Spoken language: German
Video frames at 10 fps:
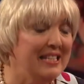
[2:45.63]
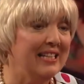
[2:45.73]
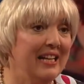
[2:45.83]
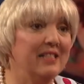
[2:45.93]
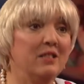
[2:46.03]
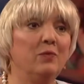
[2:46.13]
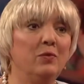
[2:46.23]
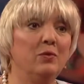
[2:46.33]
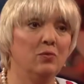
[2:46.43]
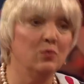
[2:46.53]
alles, alles
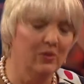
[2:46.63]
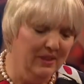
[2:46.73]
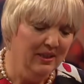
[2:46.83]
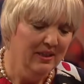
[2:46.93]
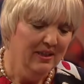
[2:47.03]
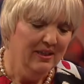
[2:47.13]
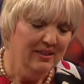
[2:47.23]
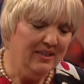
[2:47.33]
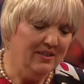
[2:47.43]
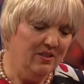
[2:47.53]
dafür tun,
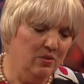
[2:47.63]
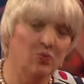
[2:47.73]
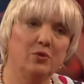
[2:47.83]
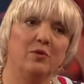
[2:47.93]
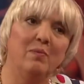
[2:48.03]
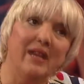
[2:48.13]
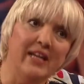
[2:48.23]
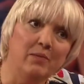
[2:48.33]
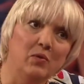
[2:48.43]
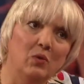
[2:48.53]
dass es so schön
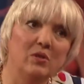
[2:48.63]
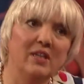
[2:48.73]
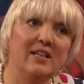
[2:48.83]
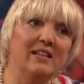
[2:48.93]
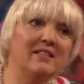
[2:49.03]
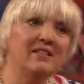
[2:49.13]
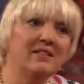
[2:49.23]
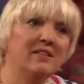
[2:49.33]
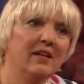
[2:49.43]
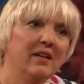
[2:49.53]
bleibt oder dass
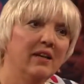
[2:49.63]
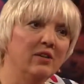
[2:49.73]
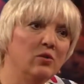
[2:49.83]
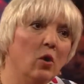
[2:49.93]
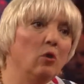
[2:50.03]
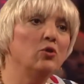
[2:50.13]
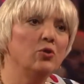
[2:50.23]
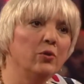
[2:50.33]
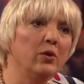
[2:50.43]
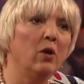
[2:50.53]
es äh, noch
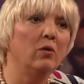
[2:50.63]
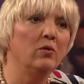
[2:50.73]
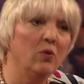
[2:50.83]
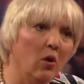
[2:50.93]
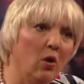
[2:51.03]
schöner und